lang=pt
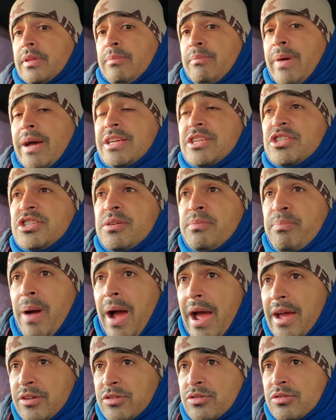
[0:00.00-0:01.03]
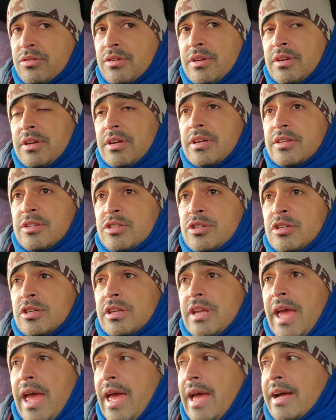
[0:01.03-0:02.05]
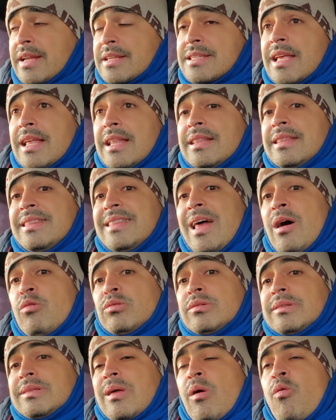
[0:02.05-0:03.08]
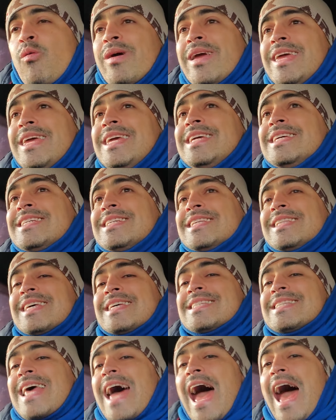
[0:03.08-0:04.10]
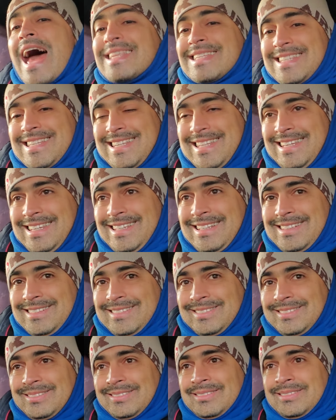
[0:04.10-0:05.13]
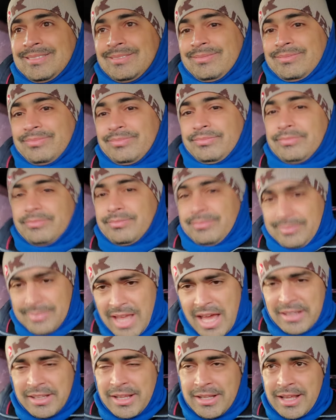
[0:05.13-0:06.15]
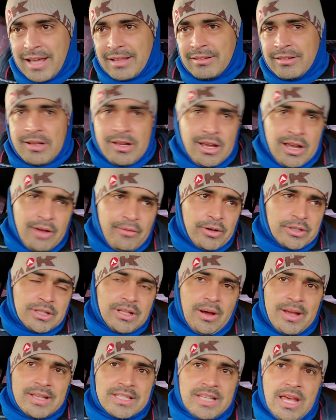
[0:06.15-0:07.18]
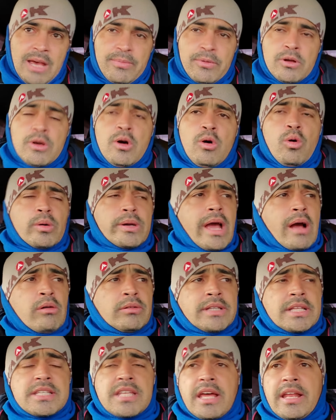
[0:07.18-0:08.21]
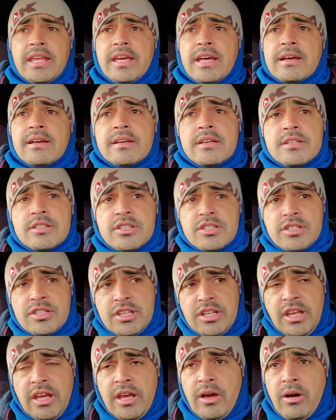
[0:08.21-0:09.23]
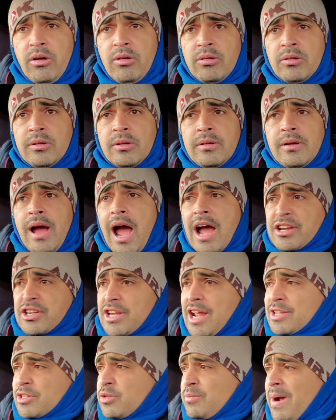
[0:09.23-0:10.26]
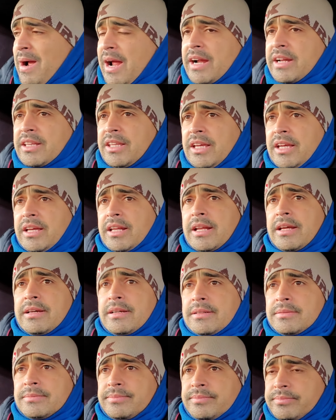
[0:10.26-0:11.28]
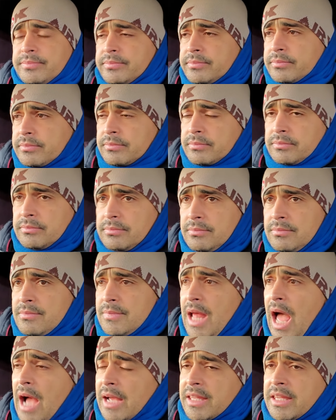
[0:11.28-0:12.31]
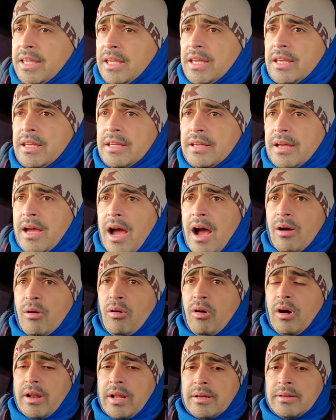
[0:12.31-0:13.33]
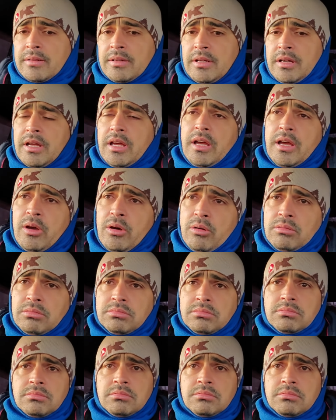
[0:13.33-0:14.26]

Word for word: mas debaixo de regras não tão rígidas assim. Tá entendendo? Eu vou te dar um exemplo. O que aconteceria se eu achasse uma carteira aqui agora? eu.